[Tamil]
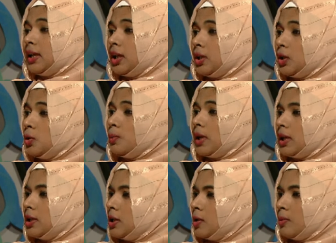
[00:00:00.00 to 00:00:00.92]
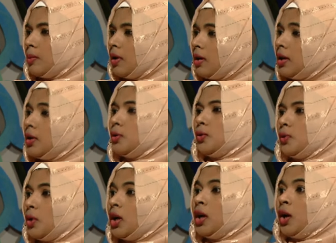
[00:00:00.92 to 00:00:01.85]
அது எங்களுக்கு இன்னும் மேலதிகமான
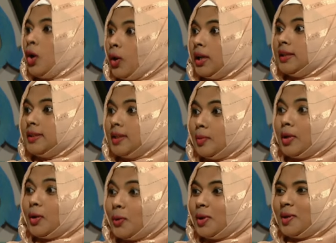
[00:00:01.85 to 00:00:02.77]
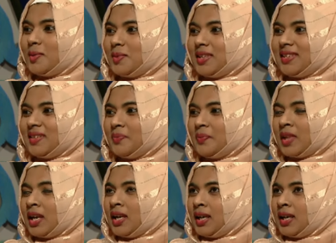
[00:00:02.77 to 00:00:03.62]
ஒரு ஆயிலி தன்மையை கொடுக்கும்ன்றது